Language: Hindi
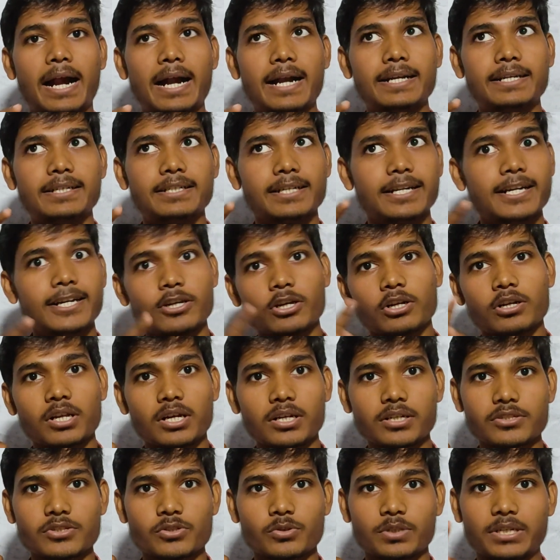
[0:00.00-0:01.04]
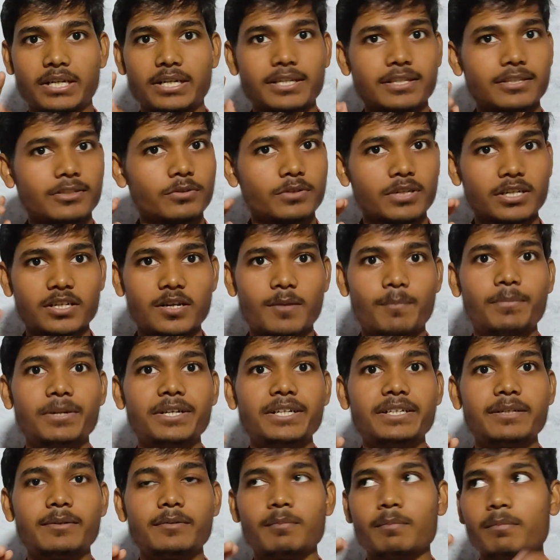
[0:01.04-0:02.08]
एट एट ओ क्लॉक सो दैट यू कैन
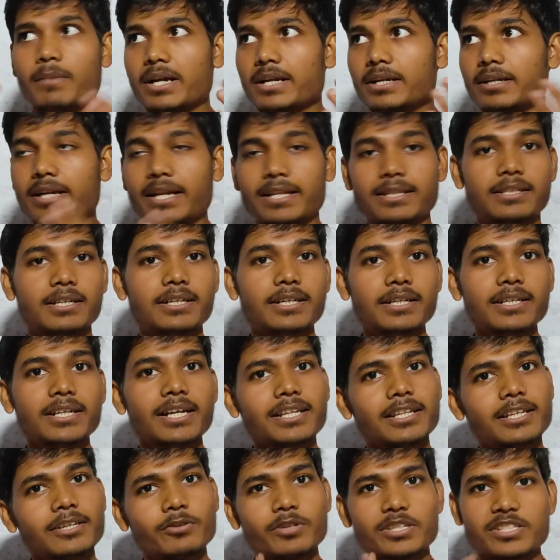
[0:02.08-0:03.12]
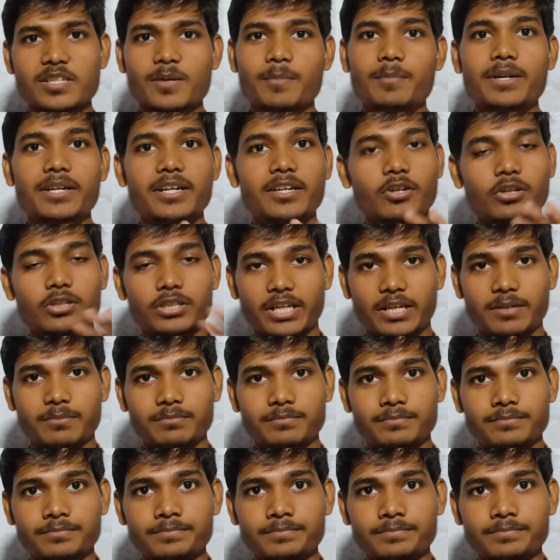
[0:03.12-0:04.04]
कंप्लीट बाई नाइन थर्टी एंड देन यू कैन सबमिट इट ऑन टाइम